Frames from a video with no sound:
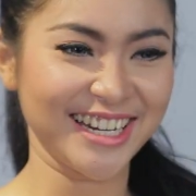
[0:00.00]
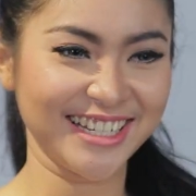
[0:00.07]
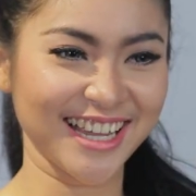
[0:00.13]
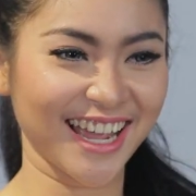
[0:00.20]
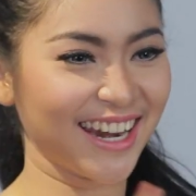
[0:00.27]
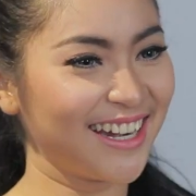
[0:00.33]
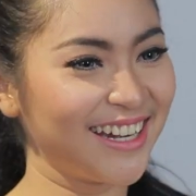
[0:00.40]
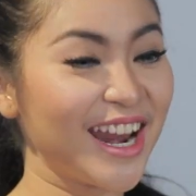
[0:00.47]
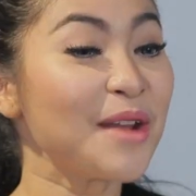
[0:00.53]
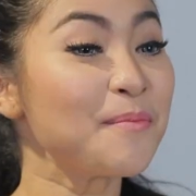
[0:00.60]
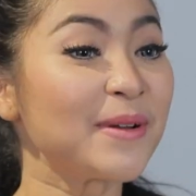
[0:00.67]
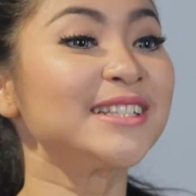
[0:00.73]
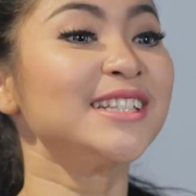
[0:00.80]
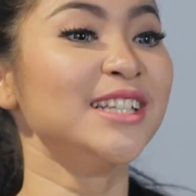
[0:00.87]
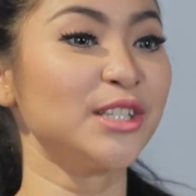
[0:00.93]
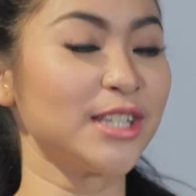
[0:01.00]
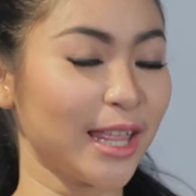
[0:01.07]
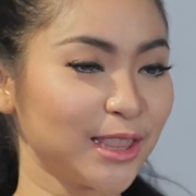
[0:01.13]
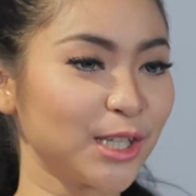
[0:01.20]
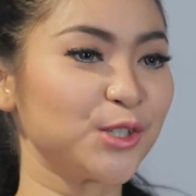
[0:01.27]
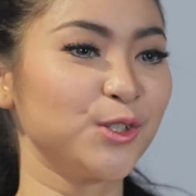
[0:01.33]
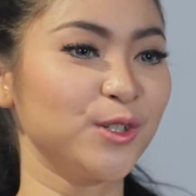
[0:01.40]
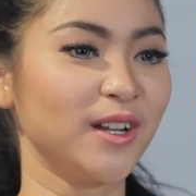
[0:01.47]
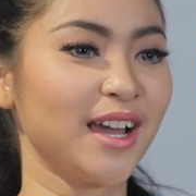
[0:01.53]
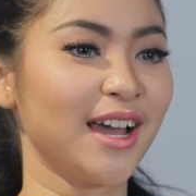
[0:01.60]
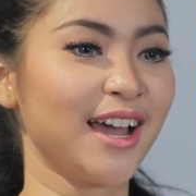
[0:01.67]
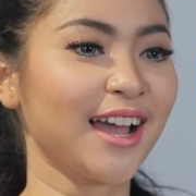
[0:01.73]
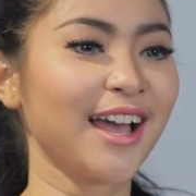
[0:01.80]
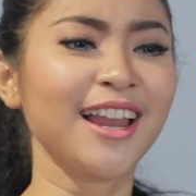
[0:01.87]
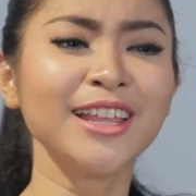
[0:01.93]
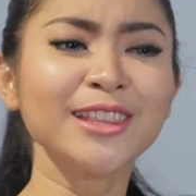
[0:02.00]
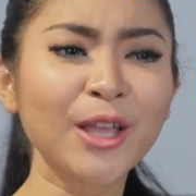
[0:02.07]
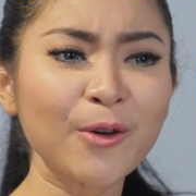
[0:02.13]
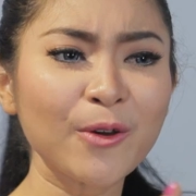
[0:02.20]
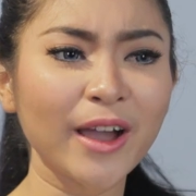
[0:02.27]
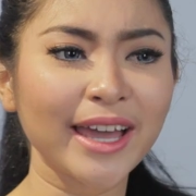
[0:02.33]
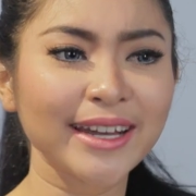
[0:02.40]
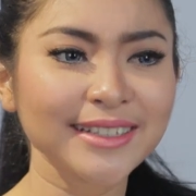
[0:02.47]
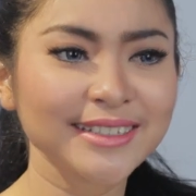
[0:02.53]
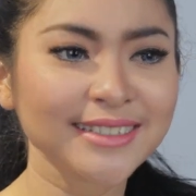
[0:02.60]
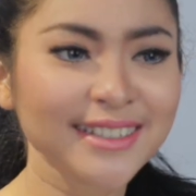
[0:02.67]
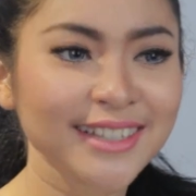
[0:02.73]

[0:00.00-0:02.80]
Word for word: Dan pastinya cantik juga. Kalian tahu kan?